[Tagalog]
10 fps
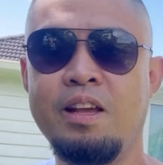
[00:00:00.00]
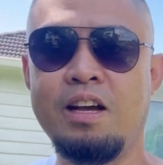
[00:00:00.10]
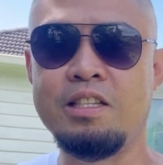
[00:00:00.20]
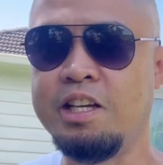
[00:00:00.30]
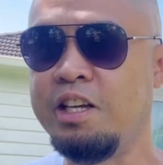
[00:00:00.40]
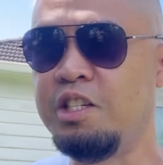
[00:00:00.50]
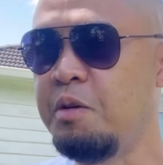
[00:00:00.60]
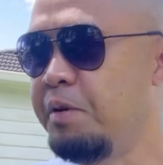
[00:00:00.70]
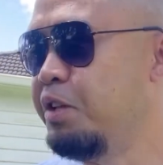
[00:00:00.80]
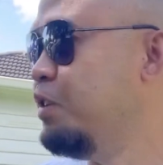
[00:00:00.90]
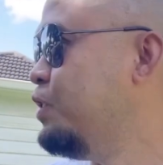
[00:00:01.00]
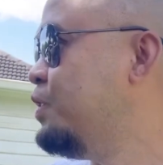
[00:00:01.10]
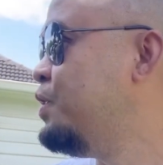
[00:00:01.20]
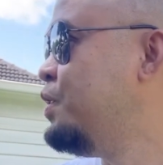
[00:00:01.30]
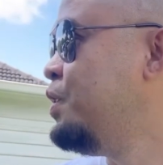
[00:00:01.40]
kasi isipin nyo
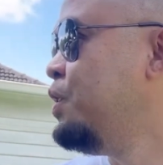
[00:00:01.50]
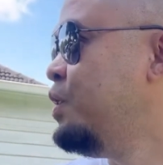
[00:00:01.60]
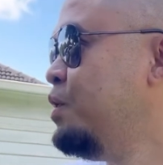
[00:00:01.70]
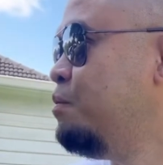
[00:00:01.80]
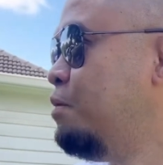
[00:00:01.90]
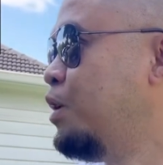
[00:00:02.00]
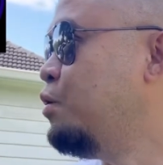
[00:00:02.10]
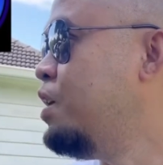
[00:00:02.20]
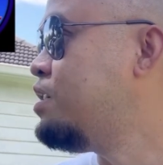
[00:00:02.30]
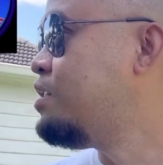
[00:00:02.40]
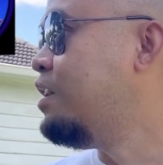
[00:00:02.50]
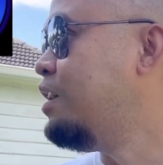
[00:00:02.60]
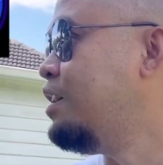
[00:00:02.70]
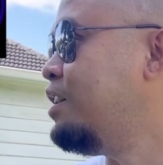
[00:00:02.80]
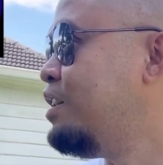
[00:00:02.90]
pag once
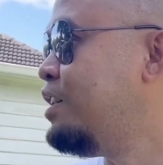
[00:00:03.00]
na